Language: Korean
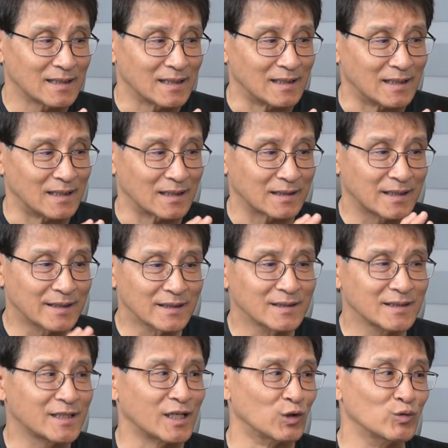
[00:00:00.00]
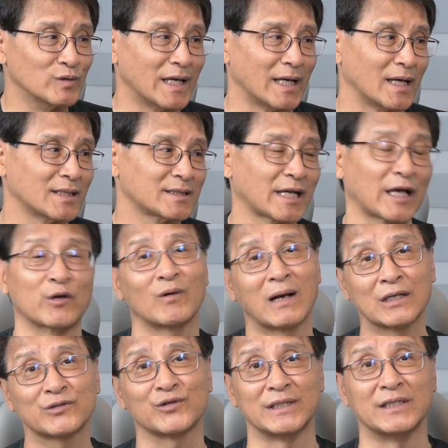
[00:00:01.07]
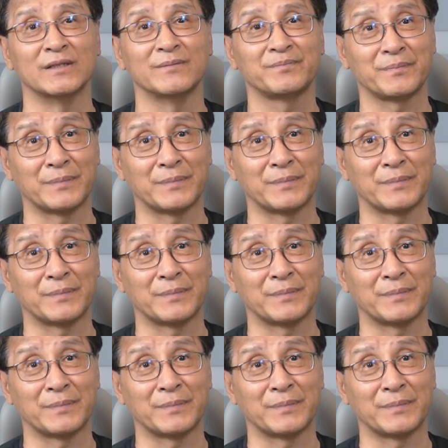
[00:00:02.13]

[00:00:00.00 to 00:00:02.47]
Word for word: 어, 그런 경우에 사용할 수 있는